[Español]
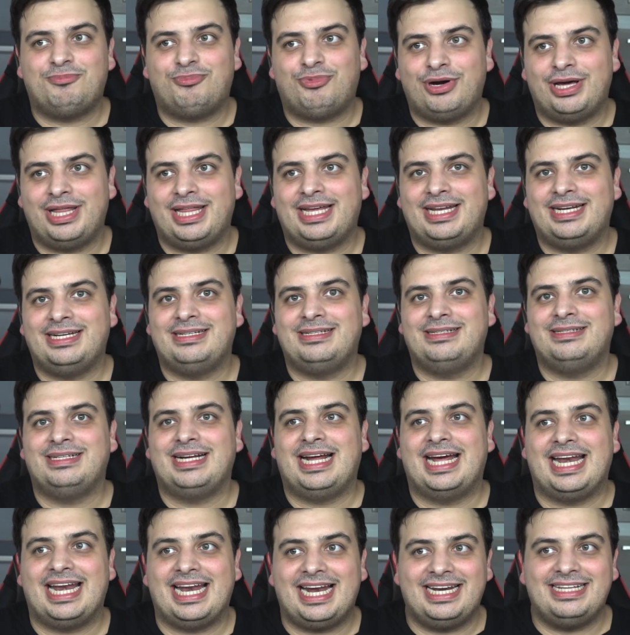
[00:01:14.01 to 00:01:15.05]
puedan
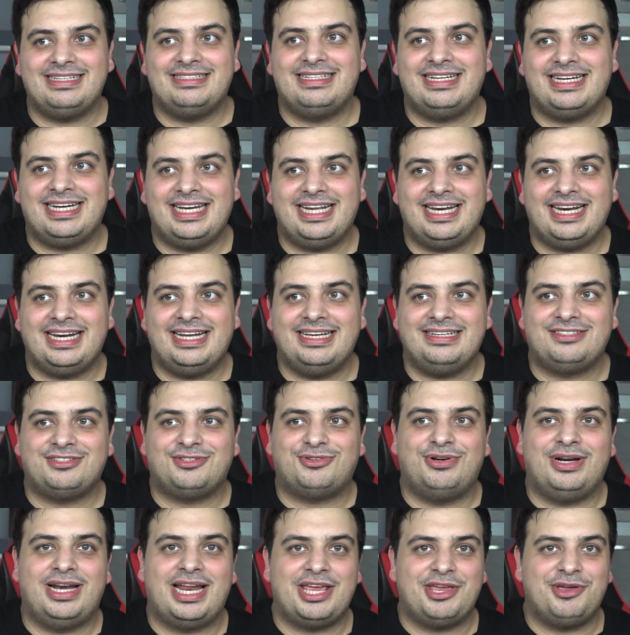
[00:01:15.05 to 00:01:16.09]
ganar esta guerra es
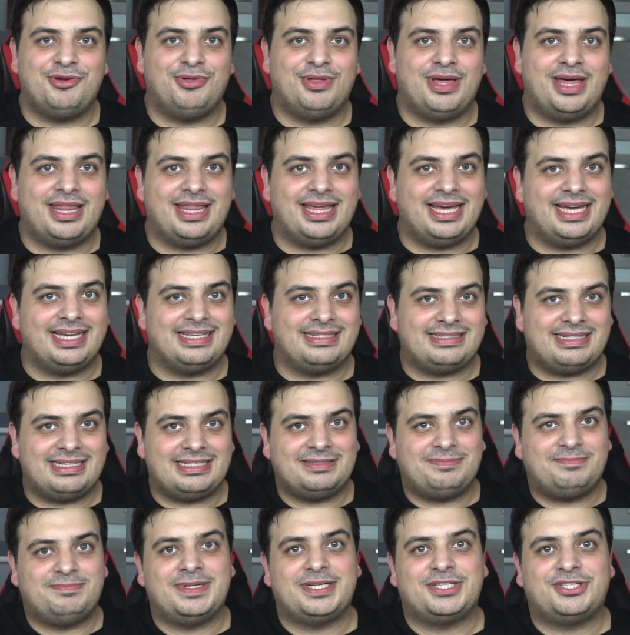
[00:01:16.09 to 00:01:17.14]
con la ayuda de
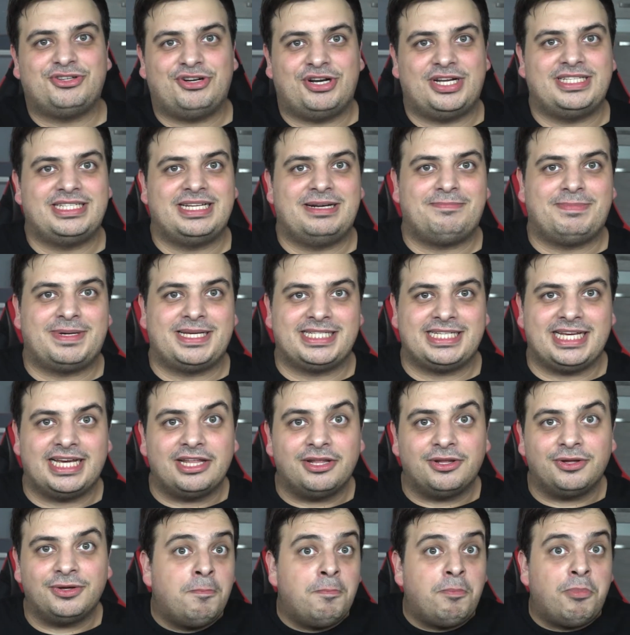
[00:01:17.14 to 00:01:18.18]
estas personas del
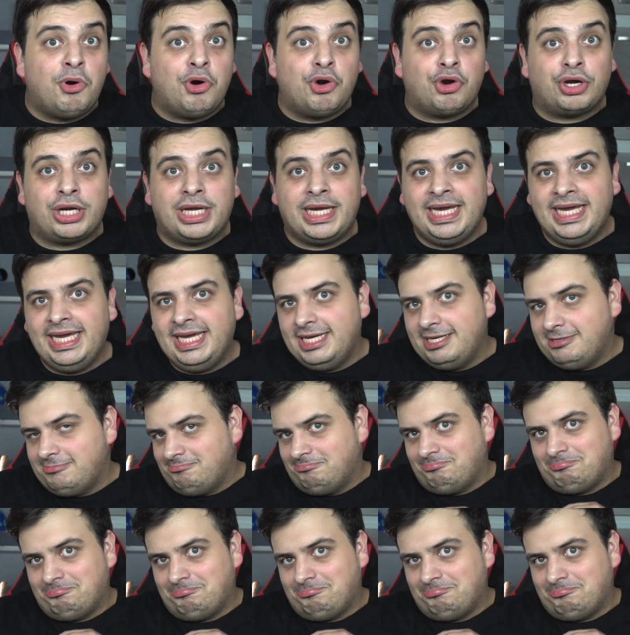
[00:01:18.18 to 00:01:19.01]
pasado. ¿Por qué?